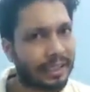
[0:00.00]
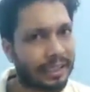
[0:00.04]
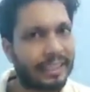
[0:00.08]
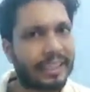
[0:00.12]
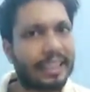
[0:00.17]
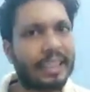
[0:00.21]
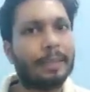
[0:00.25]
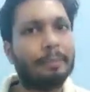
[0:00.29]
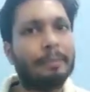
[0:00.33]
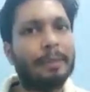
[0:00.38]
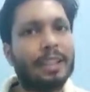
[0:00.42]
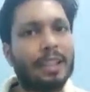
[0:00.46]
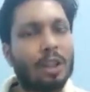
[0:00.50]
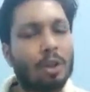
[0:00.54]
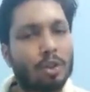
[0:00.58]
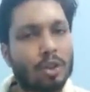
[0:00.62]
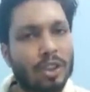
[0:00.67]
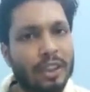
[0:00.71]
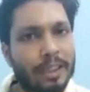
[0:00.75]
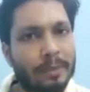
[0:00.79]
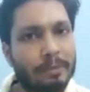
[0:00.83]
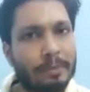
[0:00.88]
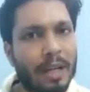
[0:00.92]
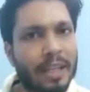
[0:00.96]
डीएनबी
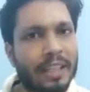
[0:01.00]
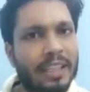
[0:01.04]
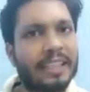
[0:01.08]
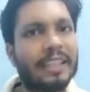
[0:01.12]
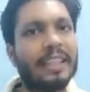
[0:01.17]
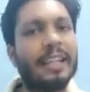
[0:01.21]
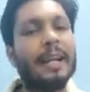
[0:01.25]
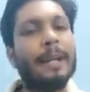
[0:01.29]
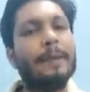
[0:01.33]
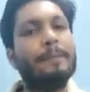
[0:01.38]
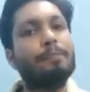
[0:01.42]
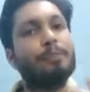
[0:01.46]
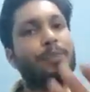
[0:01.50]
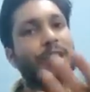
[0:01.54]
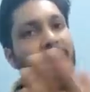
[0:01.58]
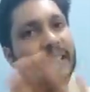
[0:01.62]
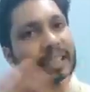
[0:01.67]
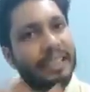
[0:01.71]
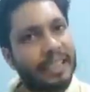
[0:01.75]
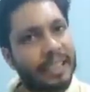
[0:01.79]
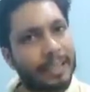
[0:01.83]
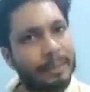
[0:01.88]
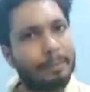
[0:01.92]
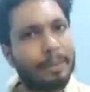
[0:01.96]
काउंसलिंग बाकी है
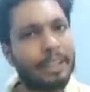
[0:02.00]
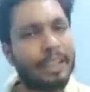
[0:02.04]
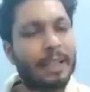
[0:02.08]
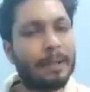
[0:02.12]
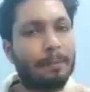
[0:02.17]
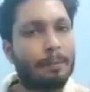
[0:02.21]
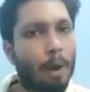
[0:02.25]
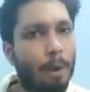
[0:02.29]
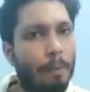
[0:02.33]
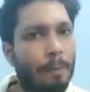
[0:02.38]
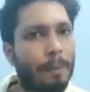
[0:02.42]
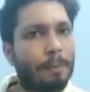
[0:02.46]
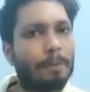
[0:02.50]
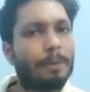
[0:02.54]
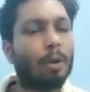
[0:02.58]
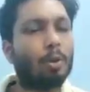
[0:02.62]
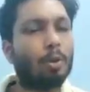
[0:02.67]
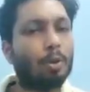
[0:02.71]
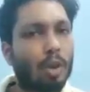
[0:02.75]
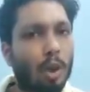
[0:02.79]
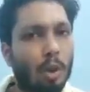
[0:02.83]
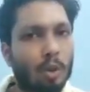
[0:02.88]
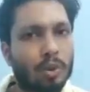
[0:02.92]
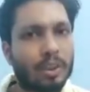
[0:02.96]
डीम्ड की मॉपअप
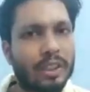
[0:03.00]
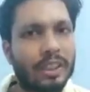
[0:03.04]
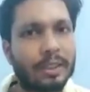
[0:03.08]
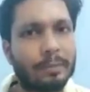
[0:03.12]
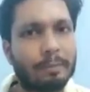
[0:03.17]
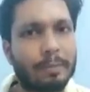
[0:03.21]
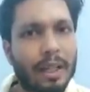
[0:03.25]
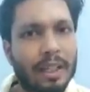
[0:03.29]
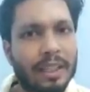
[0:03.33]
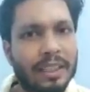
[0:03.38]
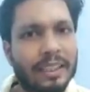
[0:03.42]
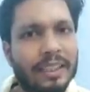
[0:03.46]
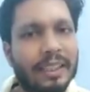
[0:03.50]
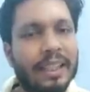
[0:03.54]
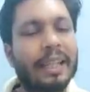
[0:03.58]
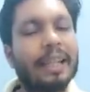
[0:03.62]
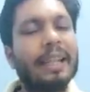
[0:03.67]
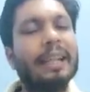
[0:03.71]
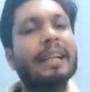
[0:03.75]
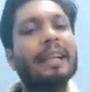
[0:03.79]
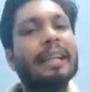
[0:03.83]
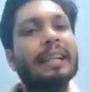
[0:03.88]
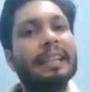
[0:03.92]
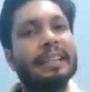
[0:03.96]
राउंड काउंसलिंग बाकी है
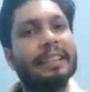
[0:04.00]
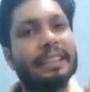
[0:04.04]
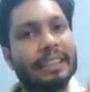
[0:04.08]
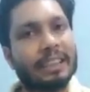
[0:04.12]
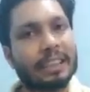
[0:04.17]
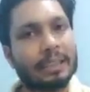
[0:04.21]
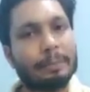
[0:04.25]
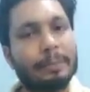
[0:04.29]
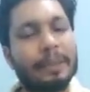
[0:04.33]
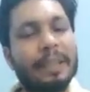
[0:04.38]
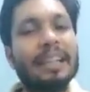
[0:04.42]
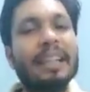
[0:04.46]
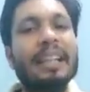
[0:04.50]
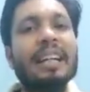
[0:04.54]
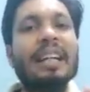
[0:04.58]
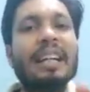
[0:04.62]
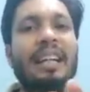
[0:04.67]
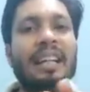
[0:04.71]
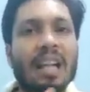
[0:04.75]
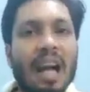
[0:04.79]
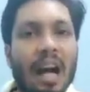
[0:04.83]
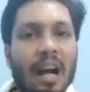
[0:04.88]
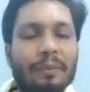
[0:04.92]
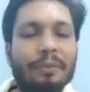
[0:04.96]
जिसमें
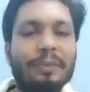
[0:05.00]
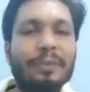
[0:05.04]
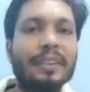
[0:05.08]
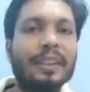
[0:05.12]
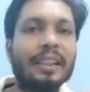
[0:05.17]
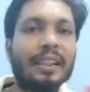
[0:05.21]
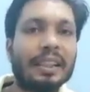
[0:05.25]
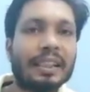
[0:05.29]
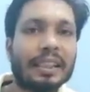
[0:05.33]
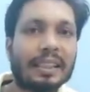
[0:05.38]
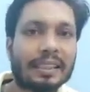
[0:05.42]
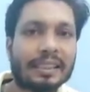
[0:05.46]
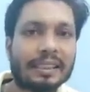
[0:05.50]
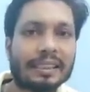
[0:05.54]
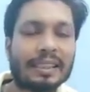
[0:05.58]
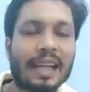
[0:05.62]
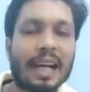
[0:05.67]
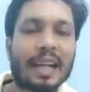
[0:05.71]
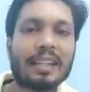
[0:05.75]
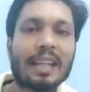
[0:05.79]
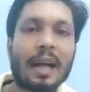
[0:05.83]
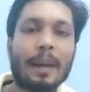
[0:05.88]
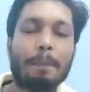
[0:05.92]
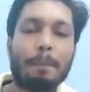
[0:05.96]
काफ़ी
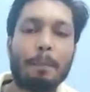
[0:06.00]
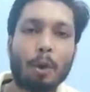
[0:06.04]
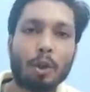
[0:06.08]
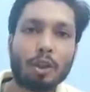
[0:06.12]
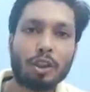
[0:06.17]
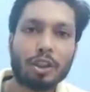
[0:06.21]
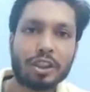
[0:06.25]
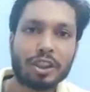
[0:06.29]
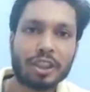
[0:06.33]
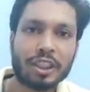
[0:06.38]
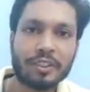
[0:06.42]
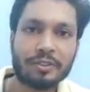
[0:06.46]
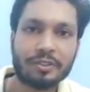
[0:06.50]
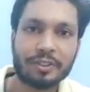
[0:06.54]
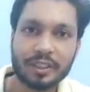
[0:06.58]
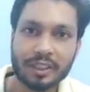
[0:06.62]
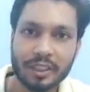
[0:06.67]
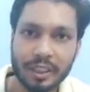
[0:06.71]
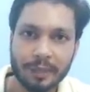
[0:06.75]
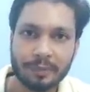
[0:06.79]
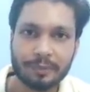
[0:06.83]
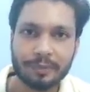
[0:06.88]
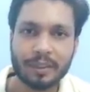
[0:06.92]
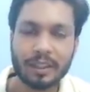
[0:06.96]
ज़्यादा पॉजिटिव
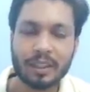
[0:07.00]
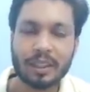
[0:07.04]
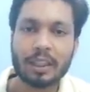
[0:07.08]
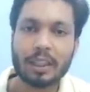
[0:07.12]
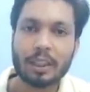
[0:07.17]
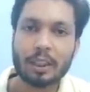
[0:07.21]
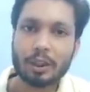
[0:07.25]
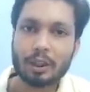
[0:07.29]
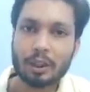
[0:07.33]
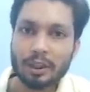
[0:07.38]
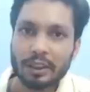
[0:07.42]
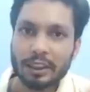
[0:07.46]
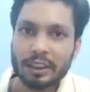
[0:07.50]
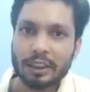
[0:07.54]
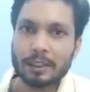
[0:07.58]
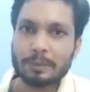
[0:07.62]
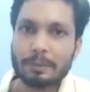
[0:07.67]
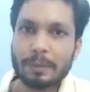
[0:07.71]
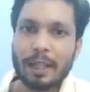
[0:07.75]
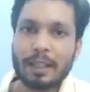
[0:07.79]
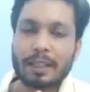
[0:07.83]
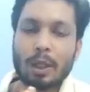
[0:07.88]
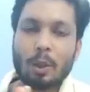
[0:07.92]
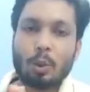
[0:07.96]
शिफ्ट इस
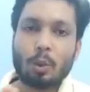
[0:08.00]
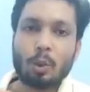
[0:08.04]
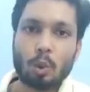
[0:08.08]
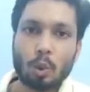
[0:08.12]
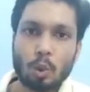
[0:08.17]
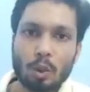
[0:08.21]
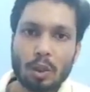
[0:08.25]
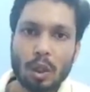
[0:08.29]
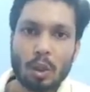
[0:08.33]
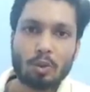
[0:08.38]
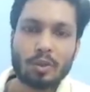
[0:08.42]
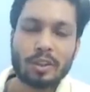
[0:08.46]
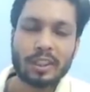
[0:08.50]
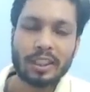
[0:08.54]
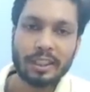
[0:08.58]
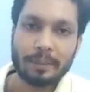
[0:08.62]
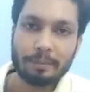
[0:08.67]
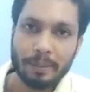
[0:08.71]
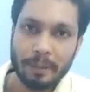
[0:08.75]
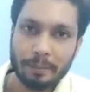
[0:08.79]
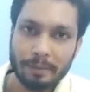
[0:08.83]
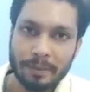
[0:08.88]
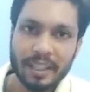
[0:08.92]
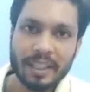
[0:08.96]
बार राउंड टू
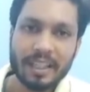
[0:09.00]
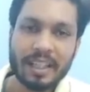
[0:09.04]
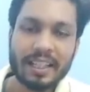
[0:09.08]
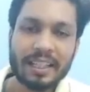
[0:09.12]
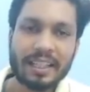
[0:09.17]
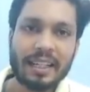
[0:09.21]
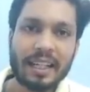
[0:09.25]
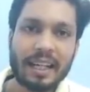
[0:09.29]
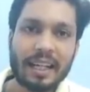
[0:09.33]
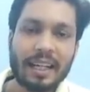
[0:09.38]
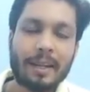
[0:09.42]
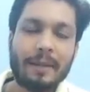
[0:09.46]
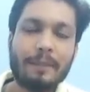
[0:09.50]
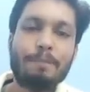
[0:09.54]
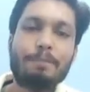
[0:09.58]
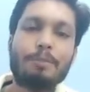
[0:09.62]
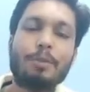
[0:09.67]
काउंसलिंग में भी गई है